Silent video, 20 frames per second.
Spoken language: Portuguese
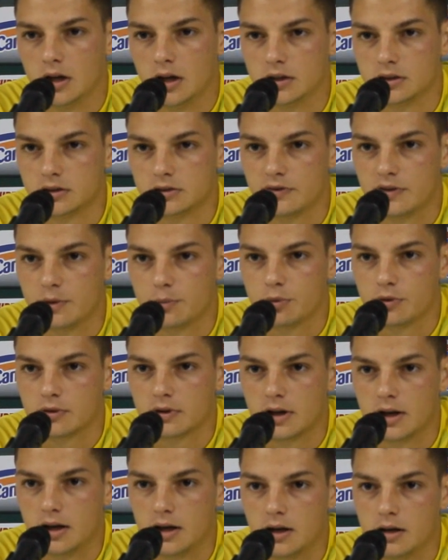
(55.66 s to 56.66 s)
a gente vai
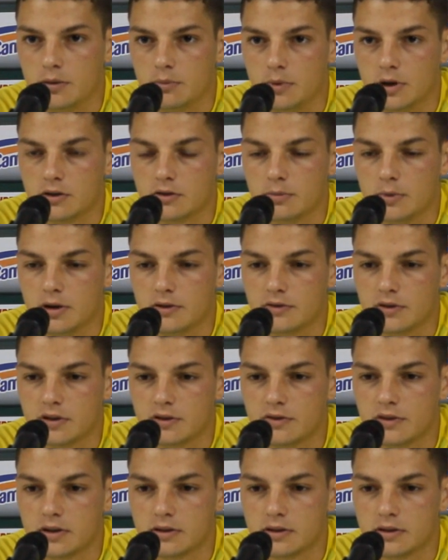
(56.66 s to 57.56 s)
buscar, mais uma vez,